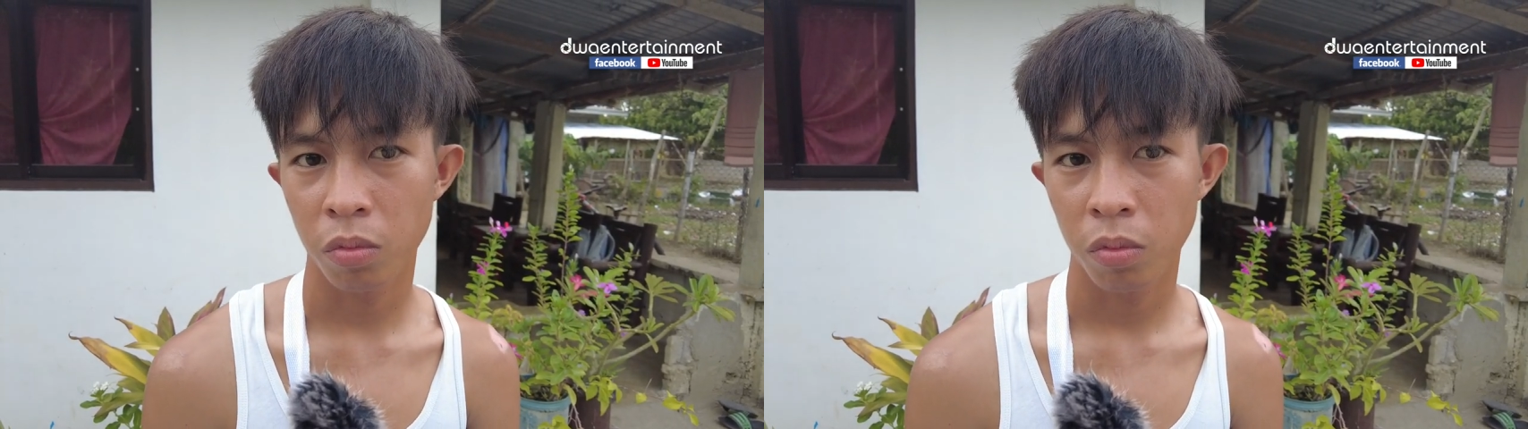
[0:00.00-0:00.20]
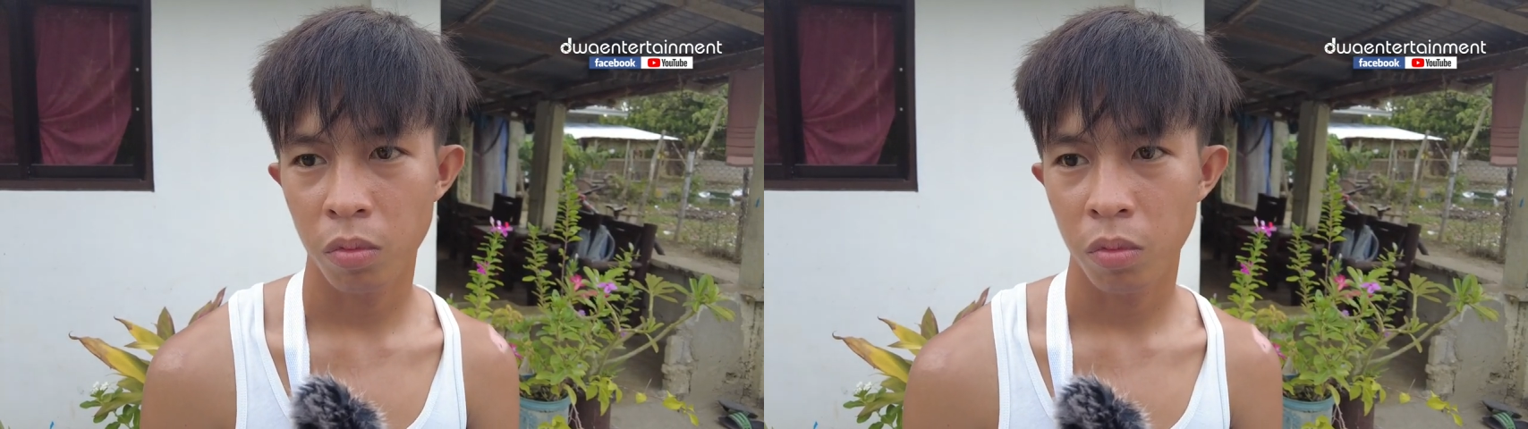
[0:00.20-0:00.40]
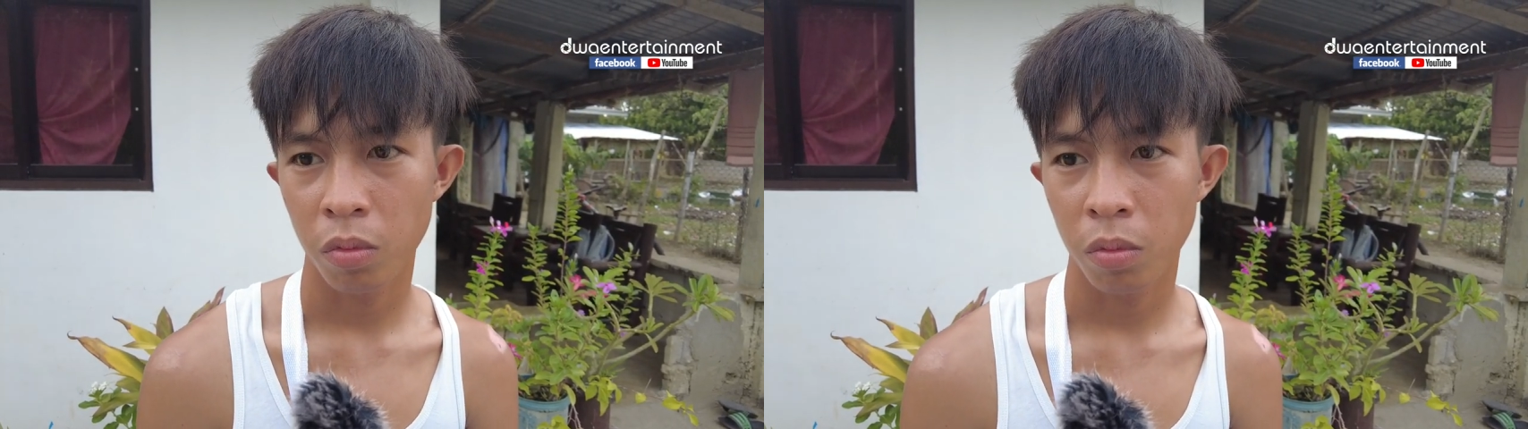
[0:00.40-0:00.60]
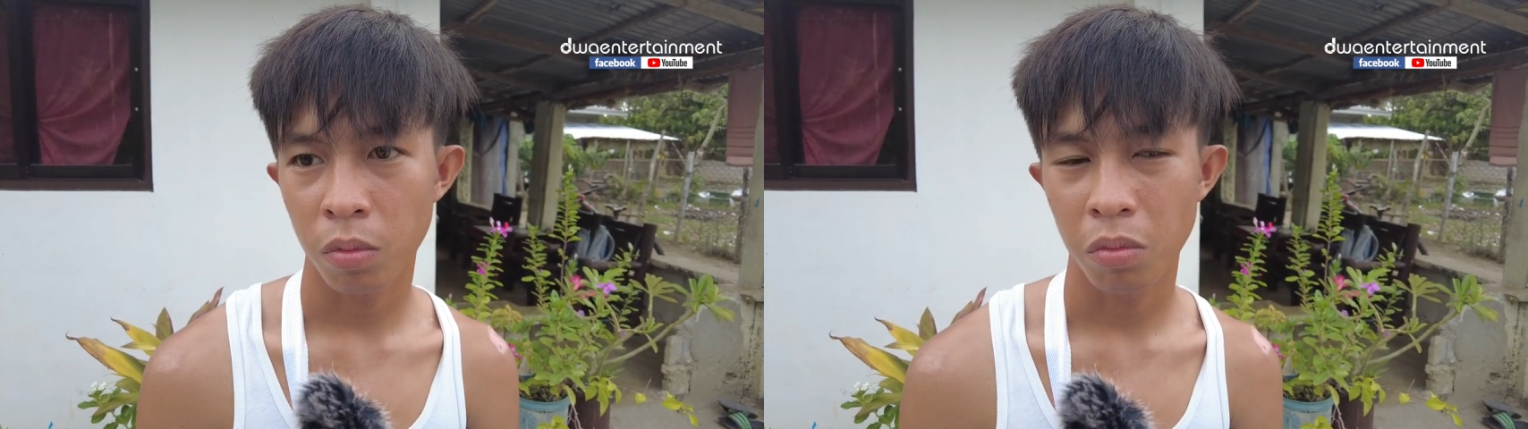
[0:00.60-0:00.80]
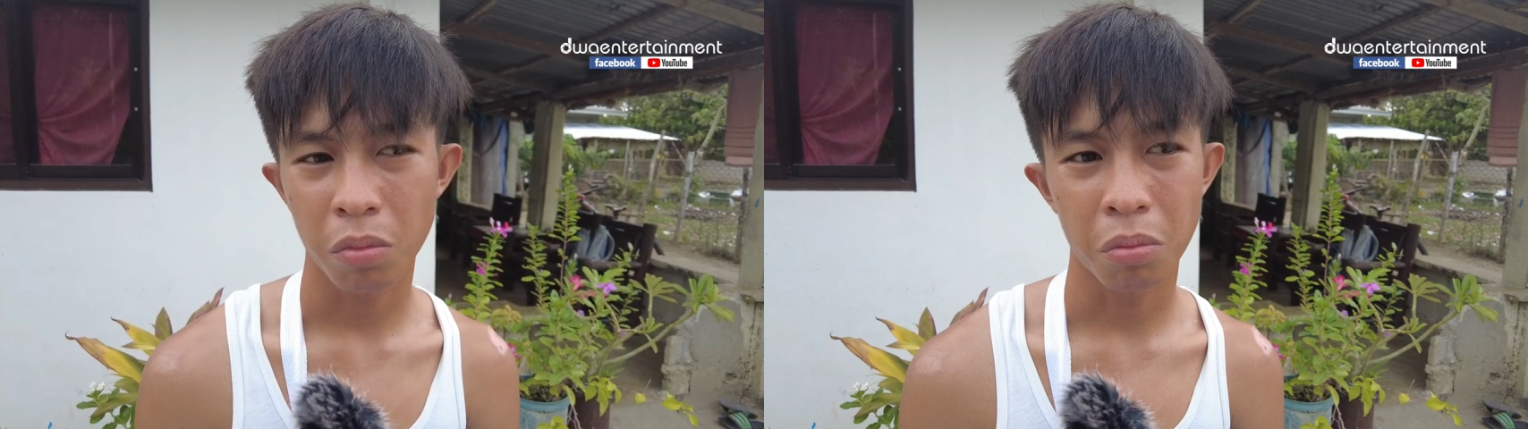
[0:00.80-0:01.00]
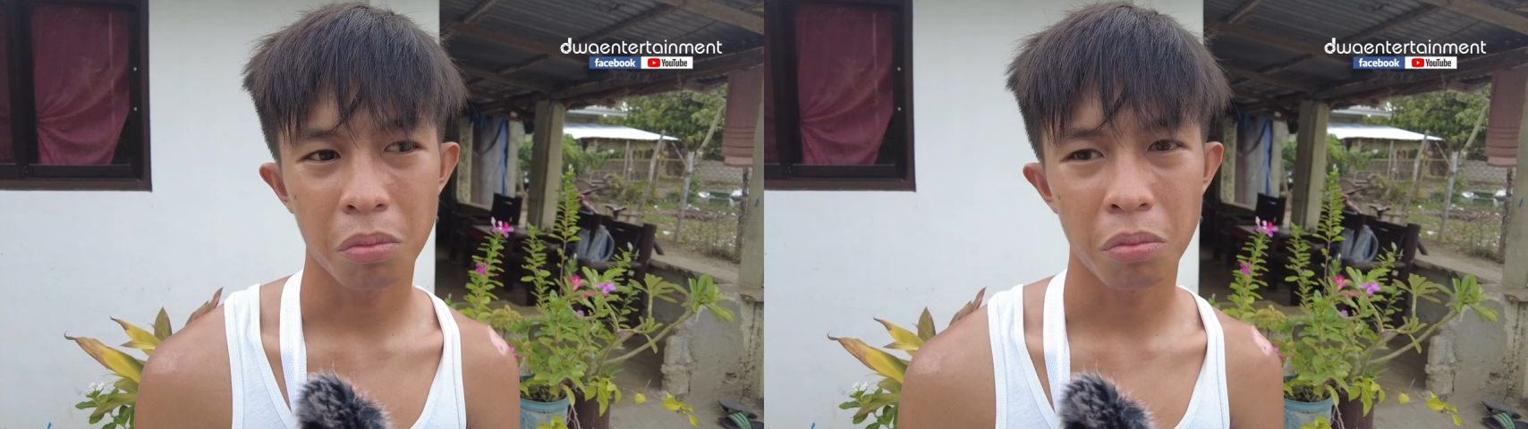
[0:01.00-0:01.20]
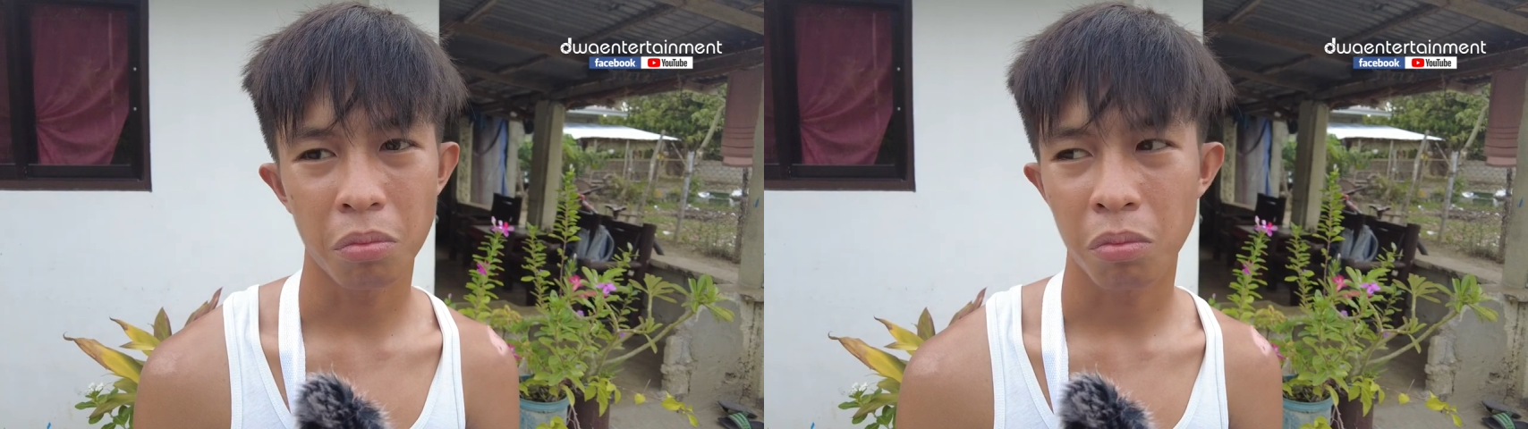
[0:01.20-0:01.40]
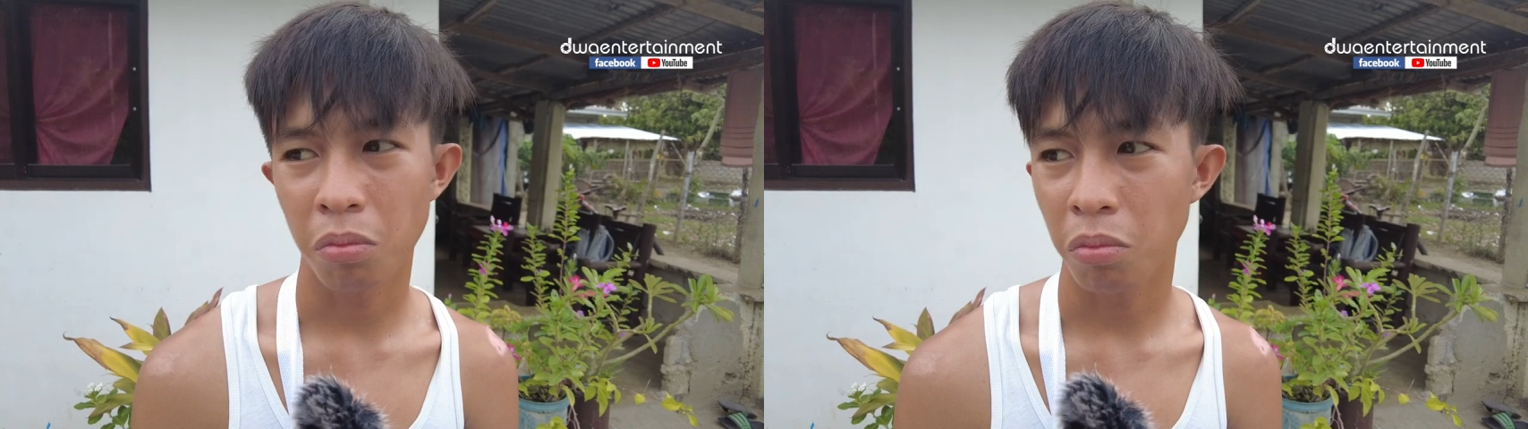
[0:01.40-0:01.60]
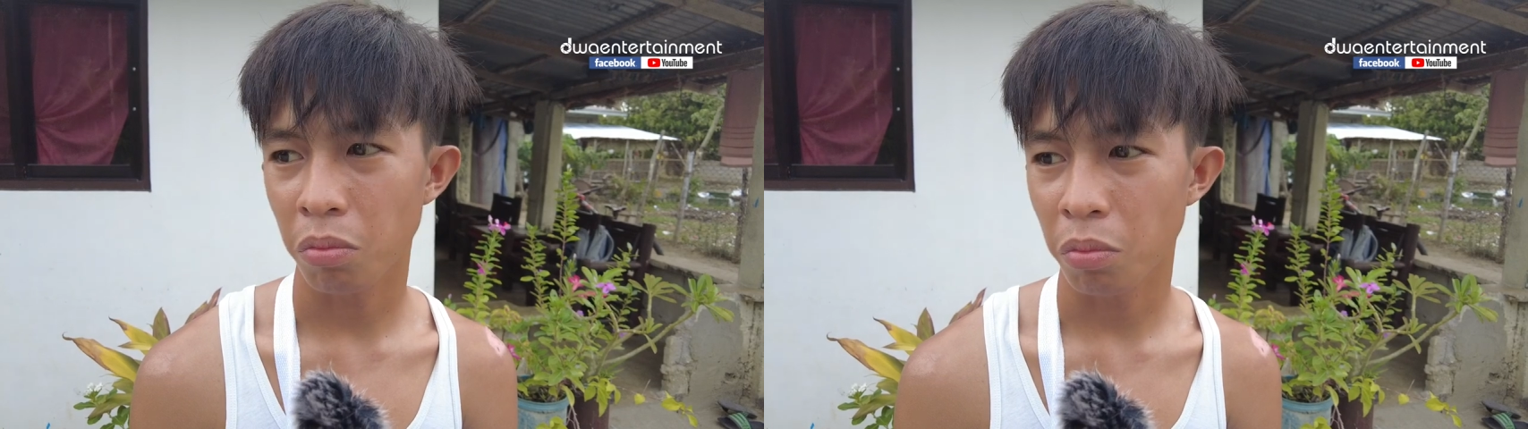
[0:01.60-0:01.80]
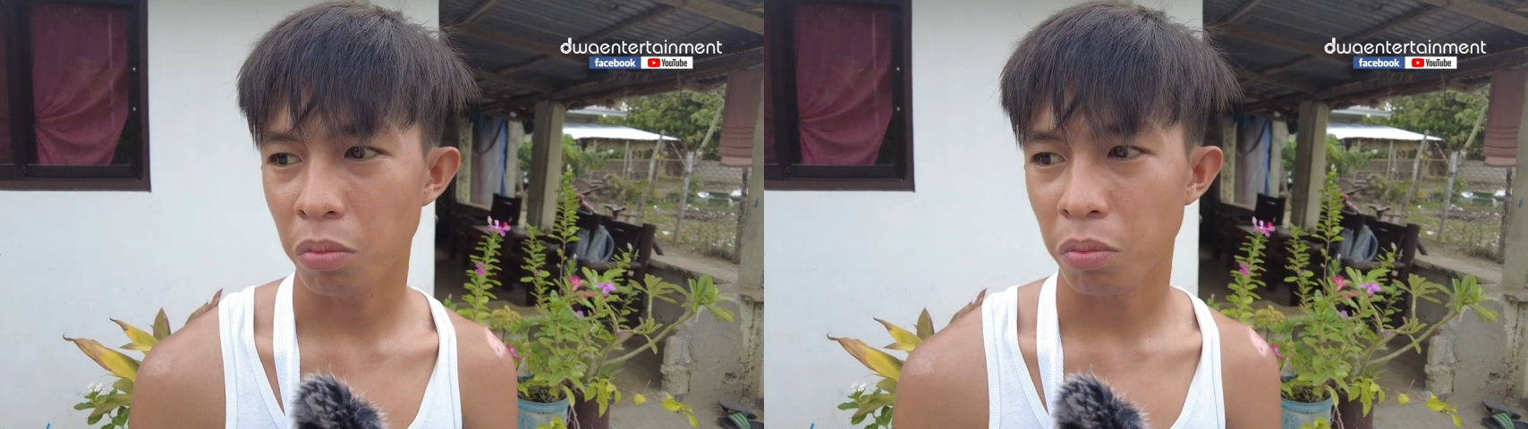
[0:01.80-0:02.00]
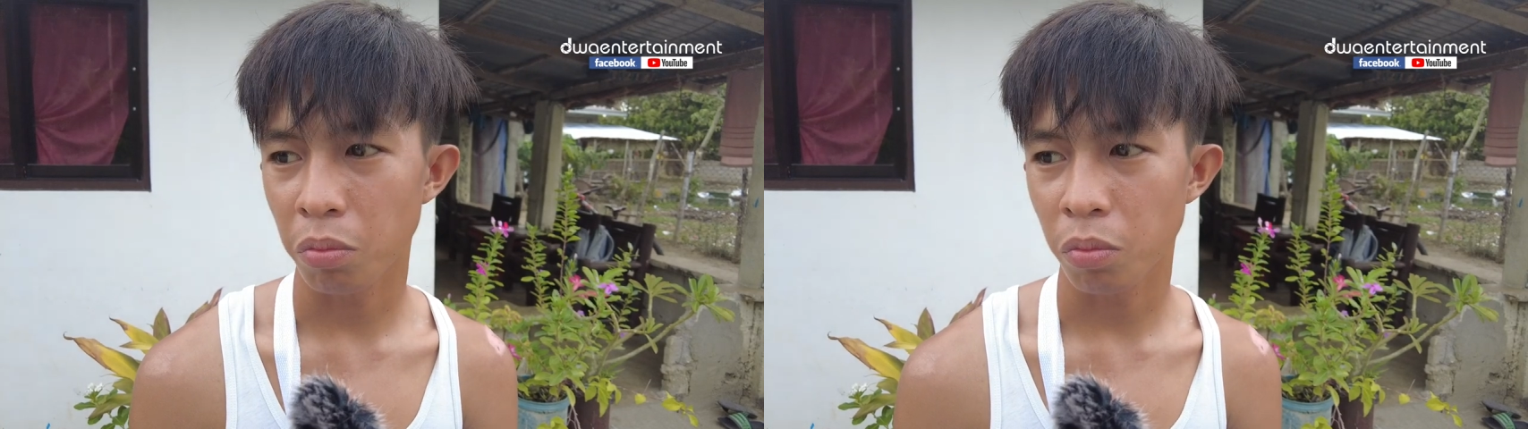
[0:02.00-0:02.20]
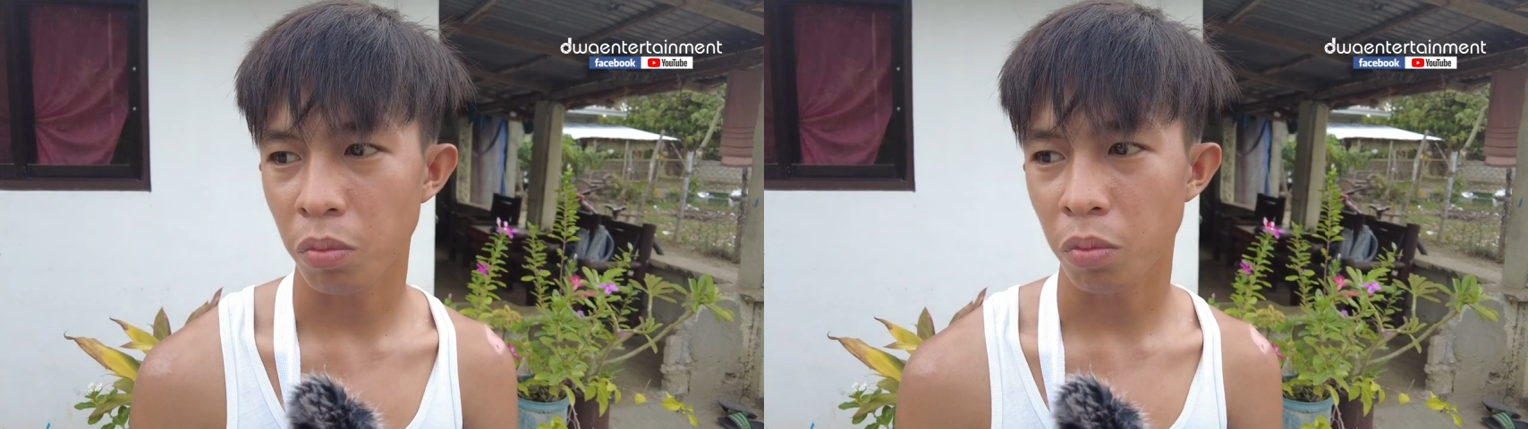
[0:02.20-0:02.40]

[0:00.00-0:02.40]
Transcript: sa ano na yan, stage 10? yan?